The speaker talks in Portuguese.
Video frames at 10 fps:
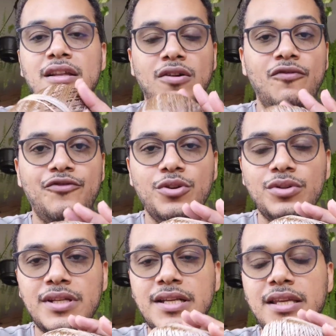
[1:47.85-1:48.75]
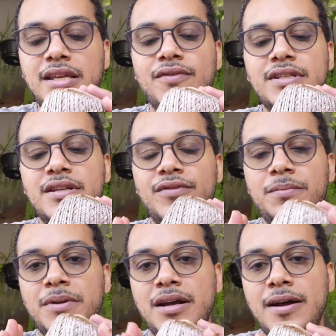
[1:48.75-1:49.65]
Então, um fio desse aqui vai servir
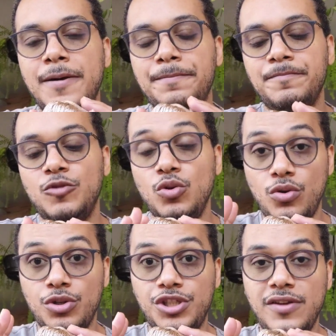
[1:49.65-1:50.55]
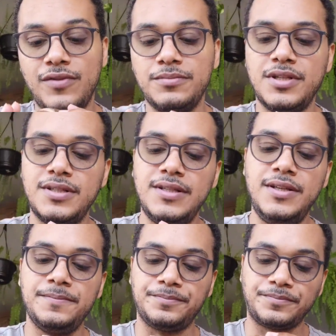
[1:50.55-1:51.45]
para, no crochê, vamos dizer
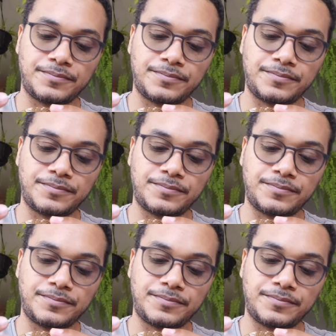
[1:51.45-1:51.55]
assim,